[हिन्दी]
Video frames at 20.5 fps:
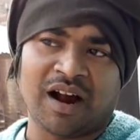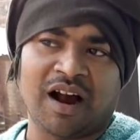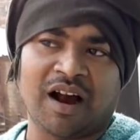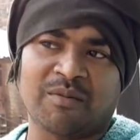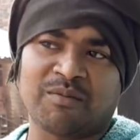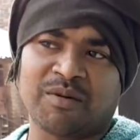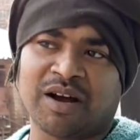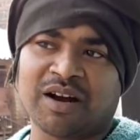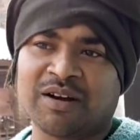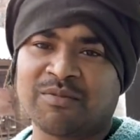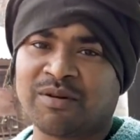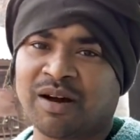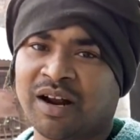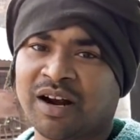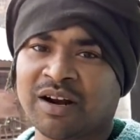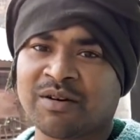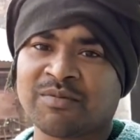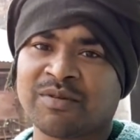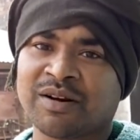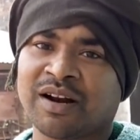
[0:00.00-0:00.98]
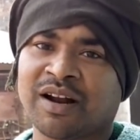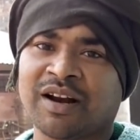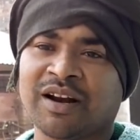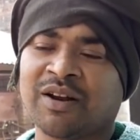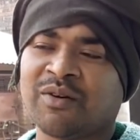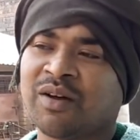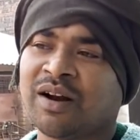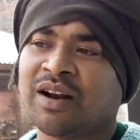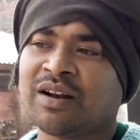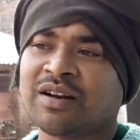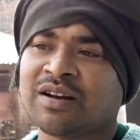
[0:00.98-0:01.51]
हमारे भारत में रहने
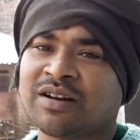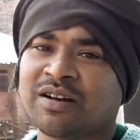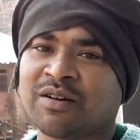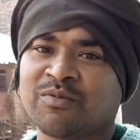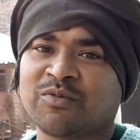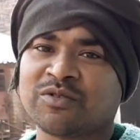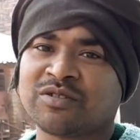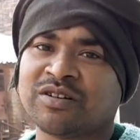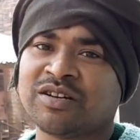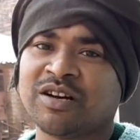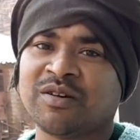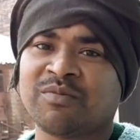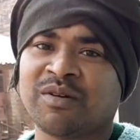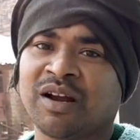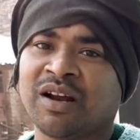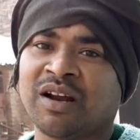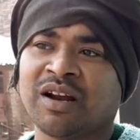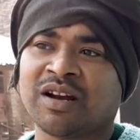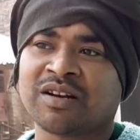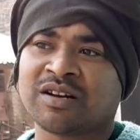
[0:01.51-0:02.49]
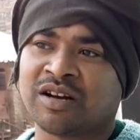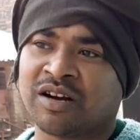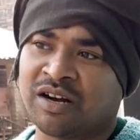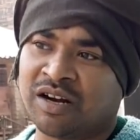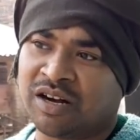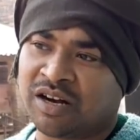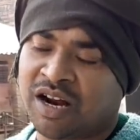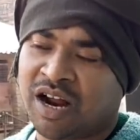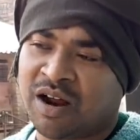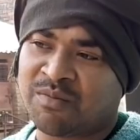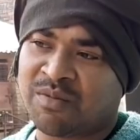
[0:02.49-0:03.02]
वाले जितने मुस्लिम हैं
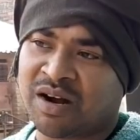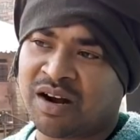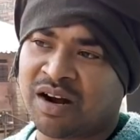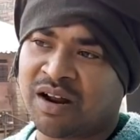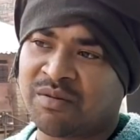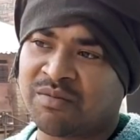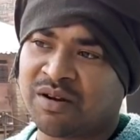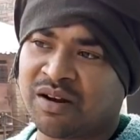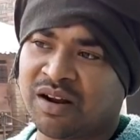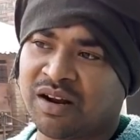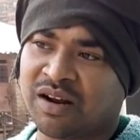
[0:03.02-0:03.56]
इनका मतलब